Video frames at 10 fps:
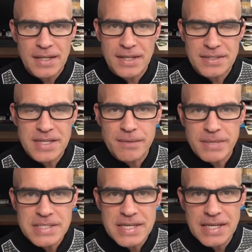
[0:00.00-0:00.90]
Nah, saya
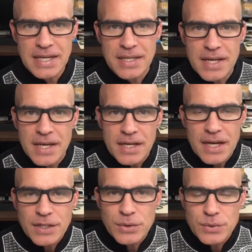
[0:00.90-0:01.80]
masih ingat
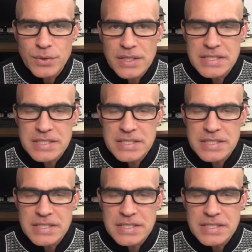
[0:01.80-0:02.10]
kalau udah